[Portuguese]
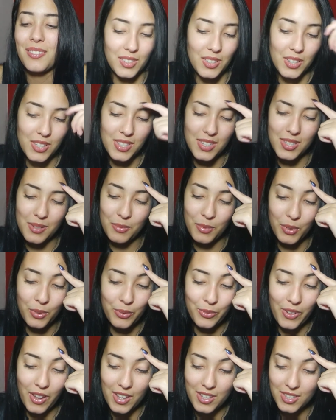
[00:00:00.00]
Nossa, muito
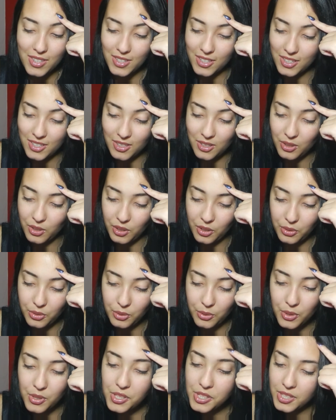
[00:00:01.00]
festa. Eu, eu
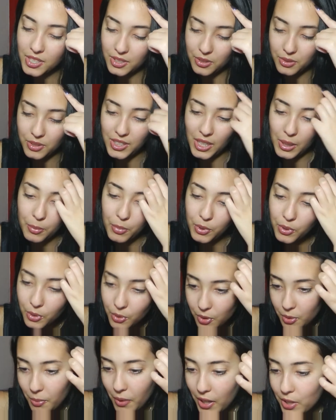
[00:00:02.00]
tô gostando. Tá
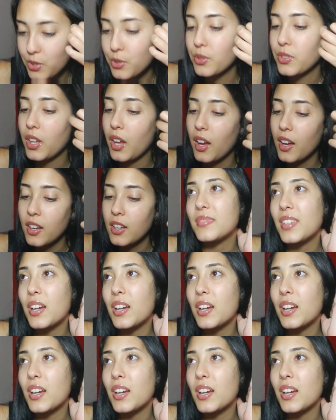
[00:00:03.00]
monocromático, tá?